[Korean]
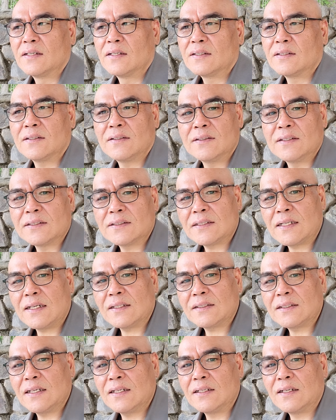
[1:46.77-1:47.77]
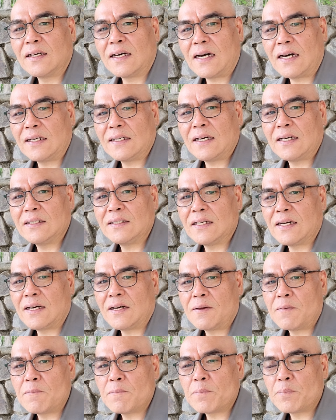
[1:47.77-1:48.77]
그런데 사태는 하나냐
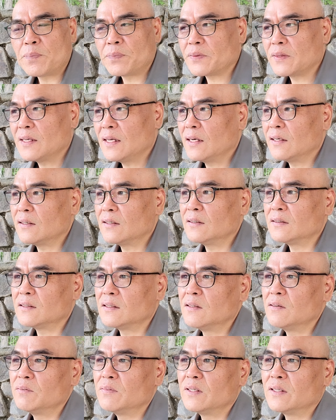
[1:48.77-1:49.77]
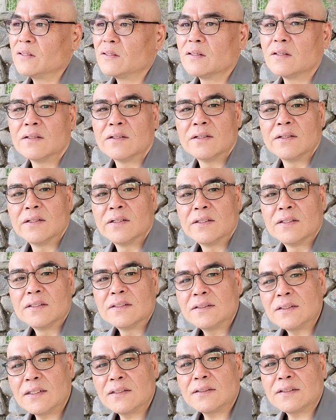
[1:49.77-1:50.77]
예를 들면
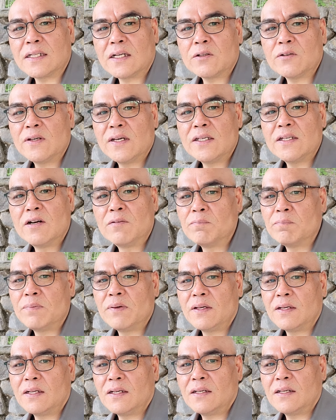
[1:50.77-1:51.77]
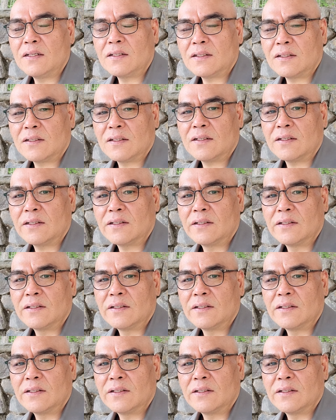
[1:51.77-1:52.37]
책상 위에 연필이 있다